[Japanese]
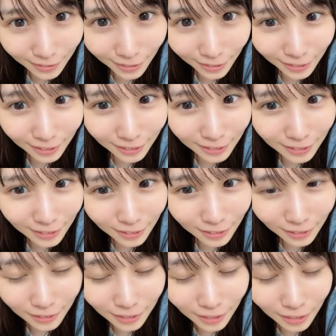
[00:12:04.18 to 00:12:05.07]
いサインしな
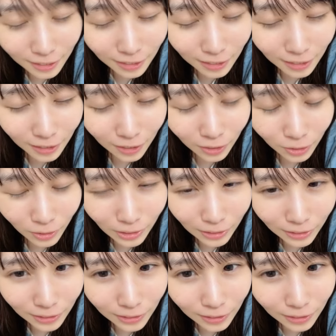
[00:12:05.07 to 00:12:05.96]
がらサインしながらお
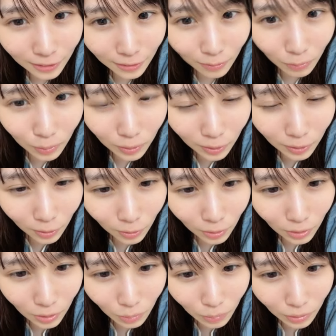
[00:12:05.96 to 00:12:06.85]
話めっちゃ
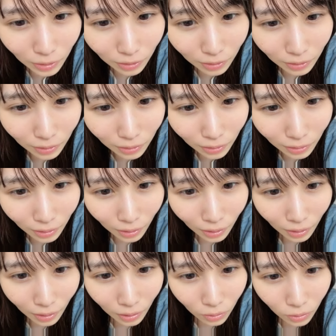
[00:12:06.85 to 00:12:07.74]
楽しみ
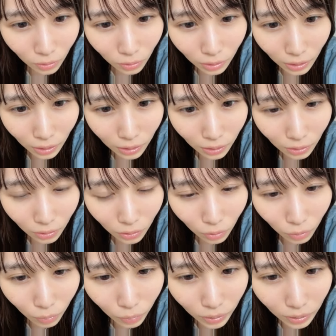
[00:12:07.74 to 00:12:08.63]
今回リアルど
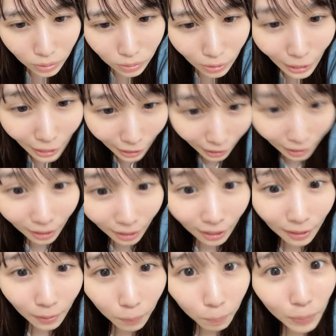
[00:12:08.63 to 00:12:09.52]
こも行けないえ
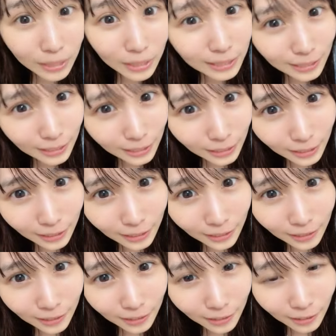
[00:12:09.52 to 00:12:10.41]
マ
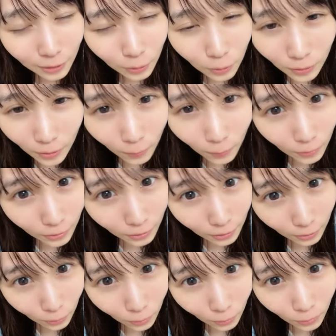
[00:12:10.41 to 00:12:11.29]
ジいつ会わな
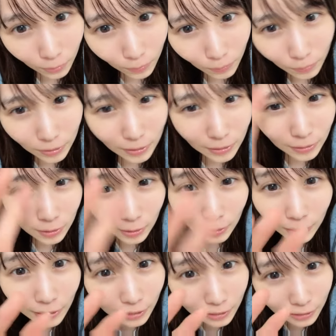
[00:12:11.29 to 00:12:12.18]
いの少ない
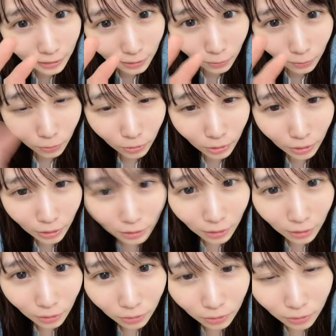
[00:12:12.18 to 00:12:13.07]
しね今回
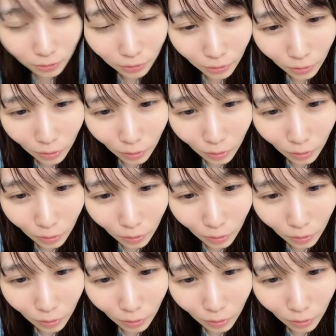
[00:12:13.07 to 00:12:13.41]
リアルえ